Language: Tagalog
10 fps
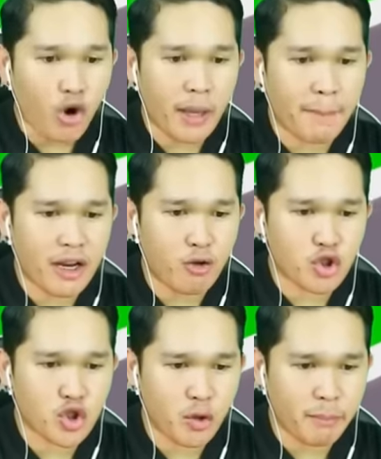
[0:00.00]
Okay, parang
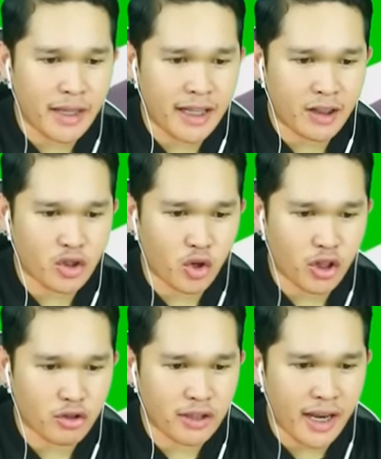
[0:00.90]
gusto kong bilhin to.
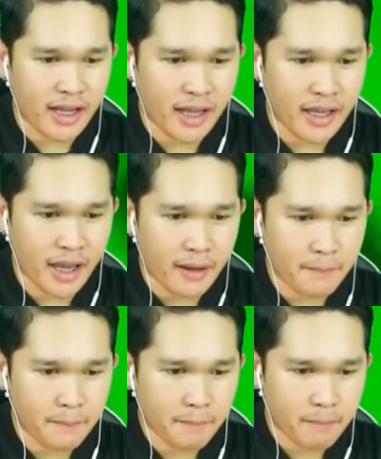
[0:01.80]
Ito na lang kaya.
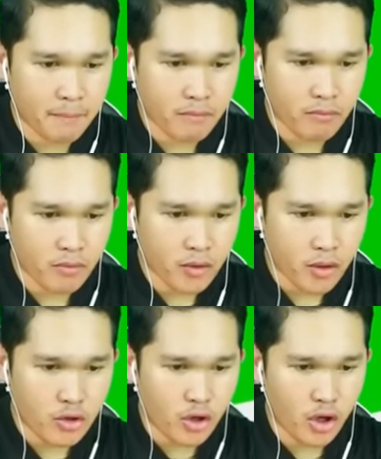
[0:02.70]

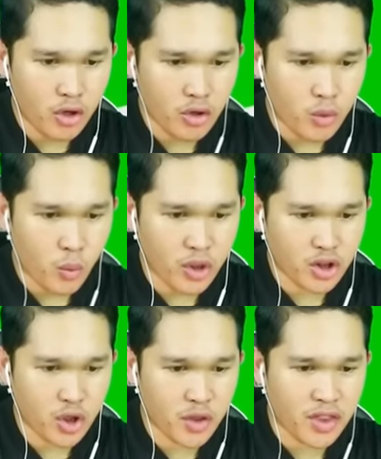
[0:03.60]
No?
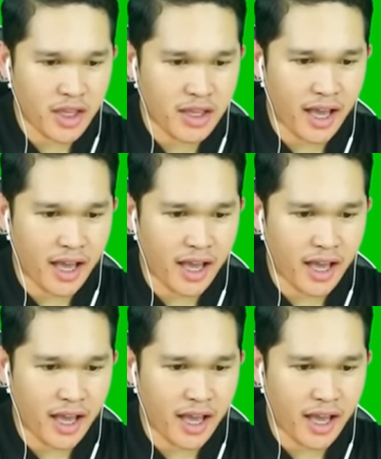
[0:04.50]
What do you think,